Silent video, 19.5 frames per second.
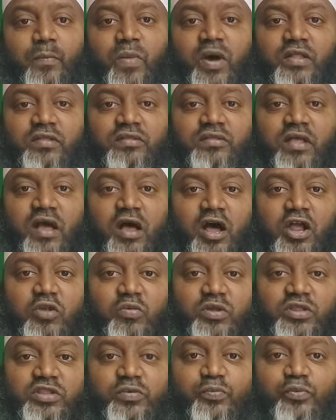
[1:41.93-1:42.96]
భర్త
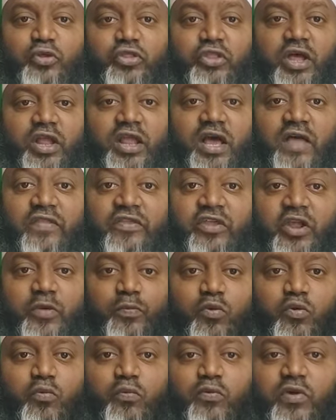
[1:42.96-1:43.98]
అనుమతి పొందాలి
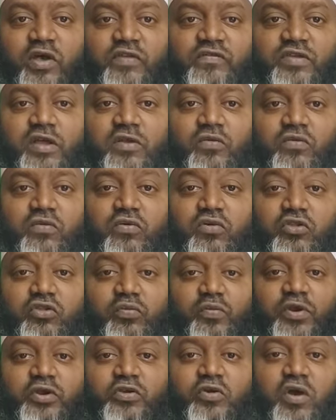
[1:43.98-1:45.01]
అదనపు ఉపవాసాలు
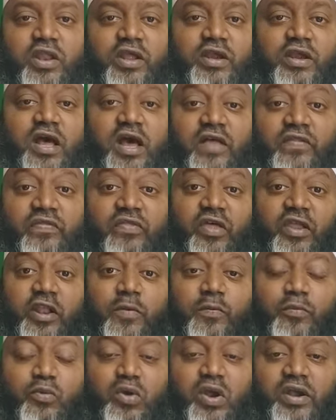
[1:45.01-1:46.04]
గుర్తుపెట్టుకోవాలి ఇక్కడ
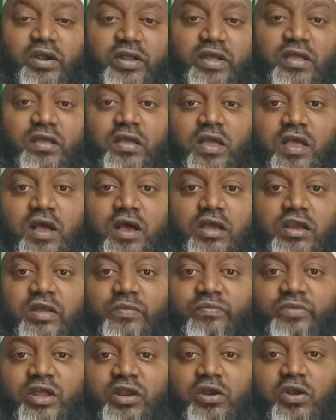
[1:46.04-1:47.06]
అదనపు అంటే
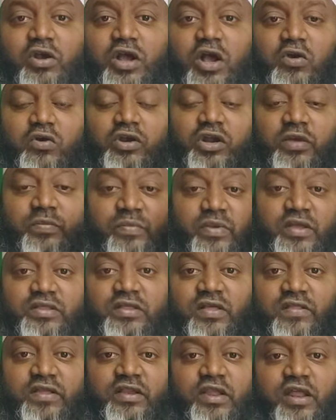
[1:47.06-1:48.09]
రంజాన్లో కాకుండా
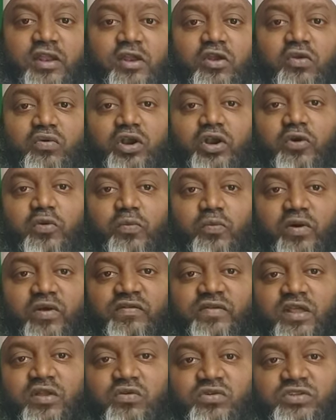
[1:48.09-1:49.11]
మిగతా దినాలలో ఉండే
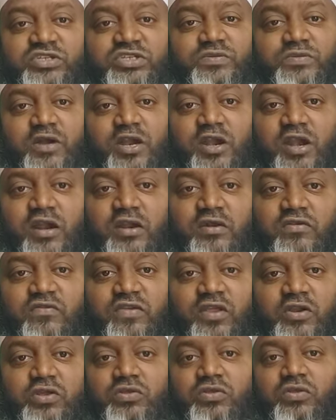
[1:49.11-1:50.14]
ఉపవాసాల గురించి
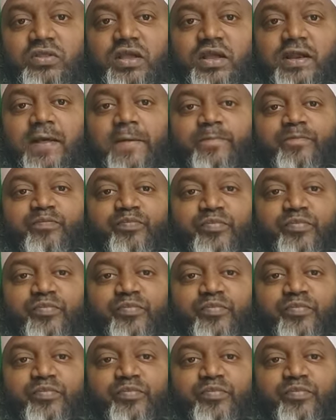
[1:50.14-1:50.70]
మాట్లాడటం జరుగుతుంది ఇక్కడ